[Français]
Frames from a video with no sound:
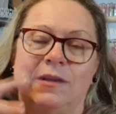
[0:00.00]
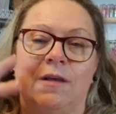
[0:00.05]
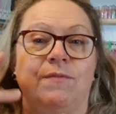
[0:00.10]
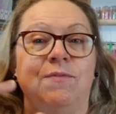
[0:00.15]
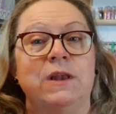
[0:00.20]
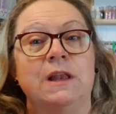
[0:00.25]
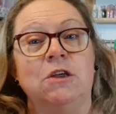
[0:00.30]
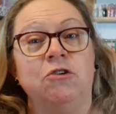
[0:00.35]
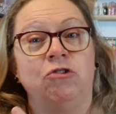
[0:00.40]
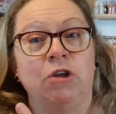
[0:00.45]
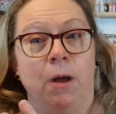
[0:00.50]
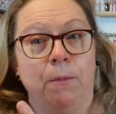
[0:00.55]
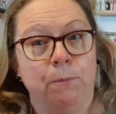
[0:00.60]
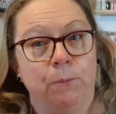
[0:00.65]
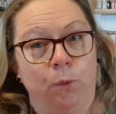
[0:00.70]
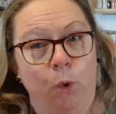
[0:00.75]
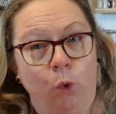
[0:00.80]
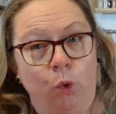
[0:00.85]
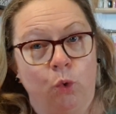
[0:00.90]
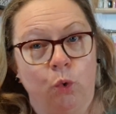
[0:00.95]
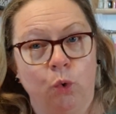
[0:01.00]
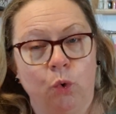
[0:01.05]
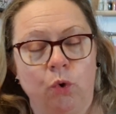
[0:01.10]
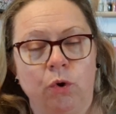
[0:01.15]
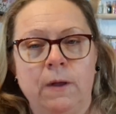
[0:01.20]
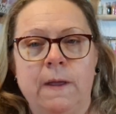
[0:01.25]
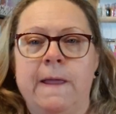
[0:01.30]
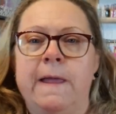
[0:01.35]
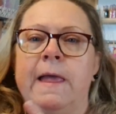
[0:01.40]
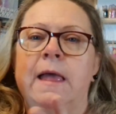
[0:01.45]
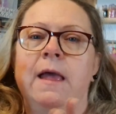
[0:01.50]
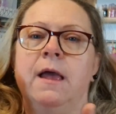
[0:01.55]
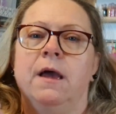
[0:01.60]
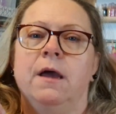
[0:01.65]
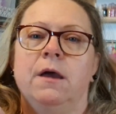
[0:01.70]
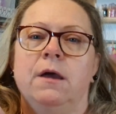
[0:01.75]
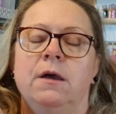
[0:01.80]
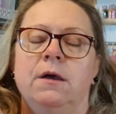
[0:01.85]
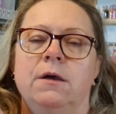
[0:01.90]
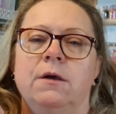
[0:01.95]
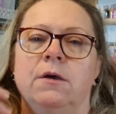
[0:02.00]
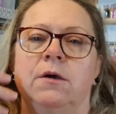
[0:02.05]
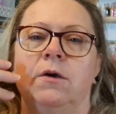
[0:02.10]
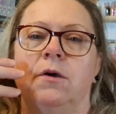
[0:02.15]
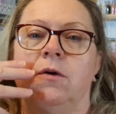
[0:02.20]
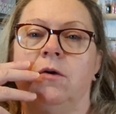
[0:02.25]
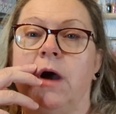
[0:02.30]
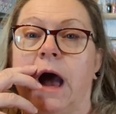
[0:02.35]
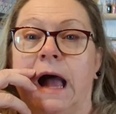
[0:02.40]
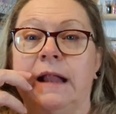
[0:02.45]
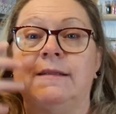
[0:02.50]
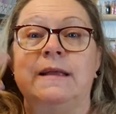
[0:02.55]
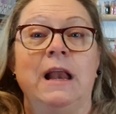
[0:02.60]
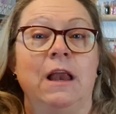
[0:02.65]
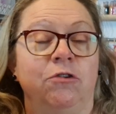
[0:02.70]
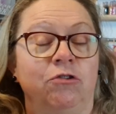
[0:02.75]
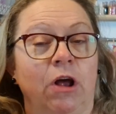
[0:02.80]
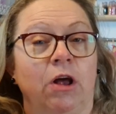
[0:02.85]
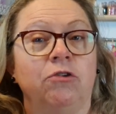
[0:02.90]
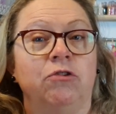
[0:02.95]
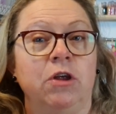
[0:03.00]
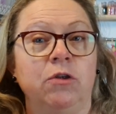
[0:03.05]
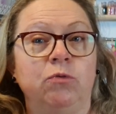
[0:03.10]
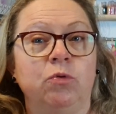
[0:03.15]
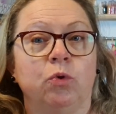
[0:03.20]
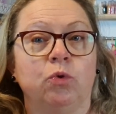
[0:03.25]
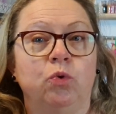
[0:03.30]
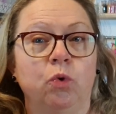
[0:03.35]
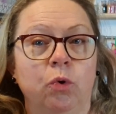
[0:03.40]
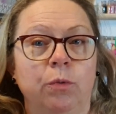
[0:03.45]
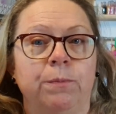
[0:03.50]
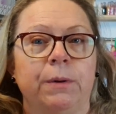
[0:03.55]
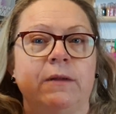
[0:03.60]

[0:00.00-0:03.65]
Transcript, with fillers: Ça fait déjà beaucoup à télécharger surtout